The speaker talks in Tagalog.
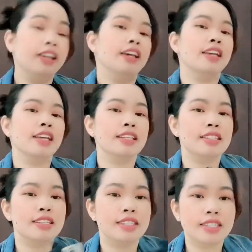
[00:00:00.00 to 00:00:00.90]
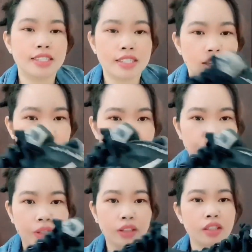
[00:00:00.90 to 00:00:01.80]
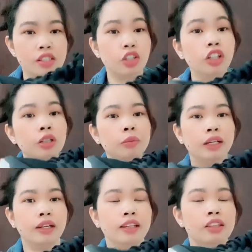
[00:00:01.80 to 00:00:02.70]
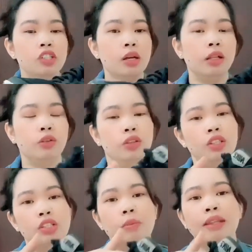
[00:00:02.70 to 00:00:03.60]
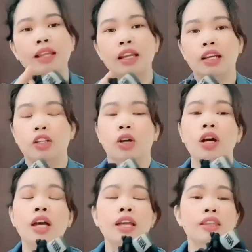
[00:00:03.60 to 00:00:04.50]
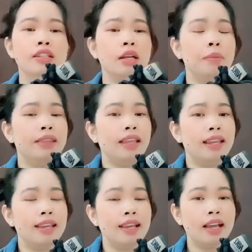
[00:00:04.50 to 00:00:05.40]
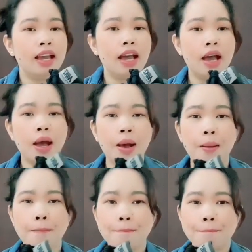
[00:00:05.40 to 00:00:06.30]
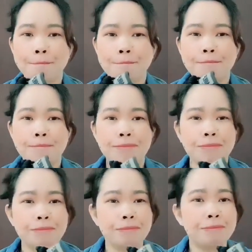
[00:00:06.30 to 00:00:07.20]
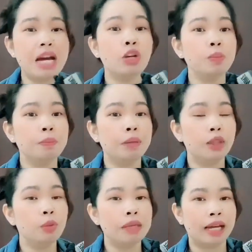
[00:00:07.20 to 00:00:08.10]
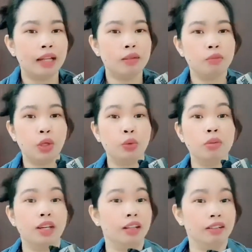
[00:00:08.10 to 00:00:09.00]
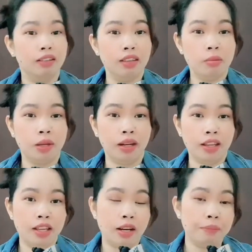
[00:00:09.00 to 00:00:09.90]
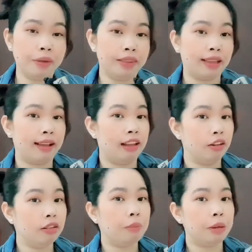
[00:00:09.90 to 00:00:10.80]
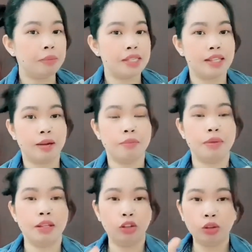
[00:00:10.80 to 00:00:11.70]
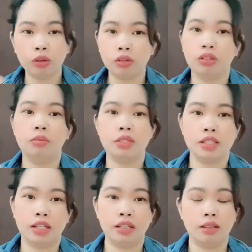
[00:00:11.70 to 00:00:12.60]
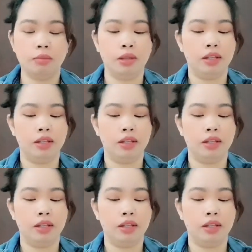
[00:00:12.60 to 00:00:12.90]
Yes. And this color block, hindi siya ano, hindi siya madaling ano. Hindi siya madaling uh, marum madumihan, marumihan. O, oh, 'di ba? Ang hirap magtagalog kapag Bisa Longo or Bisaya, 'di ba?